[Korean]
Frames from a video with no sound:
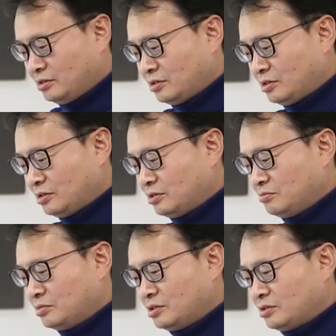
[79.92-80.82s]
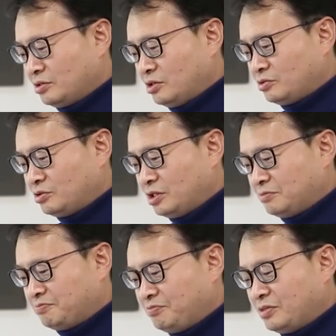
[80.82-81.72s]
어,
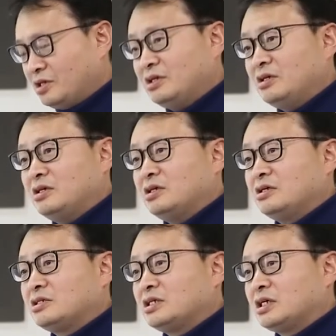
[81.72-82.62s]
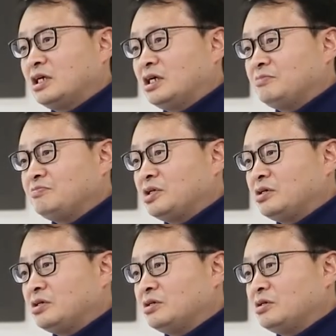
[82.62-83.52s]
거였고요. 어, 제가
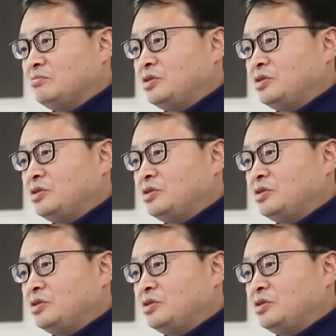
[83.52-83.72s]
어,